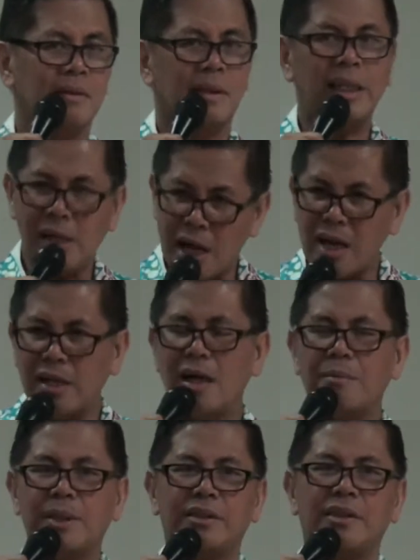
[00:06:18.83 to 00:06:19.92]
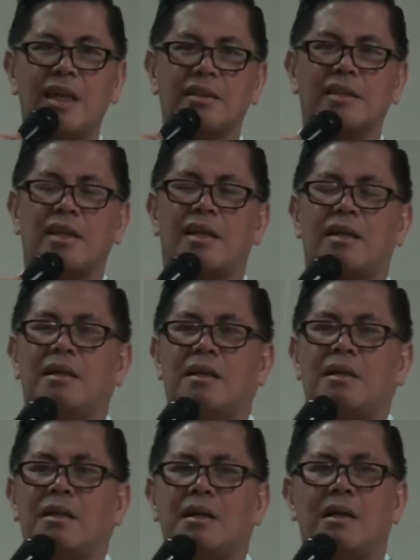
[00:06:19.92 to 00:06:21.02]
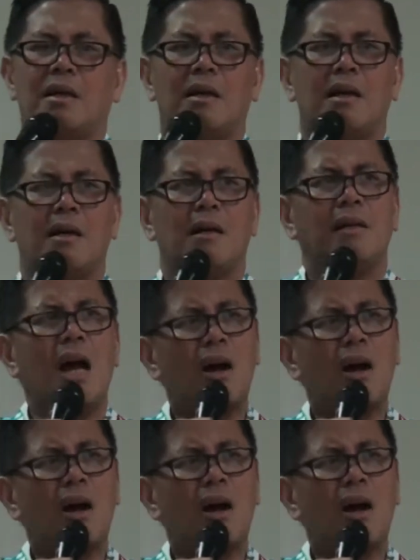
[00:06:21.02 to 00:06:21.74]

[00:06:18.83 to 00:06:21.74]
Kehilangan damai sejahtera. Nah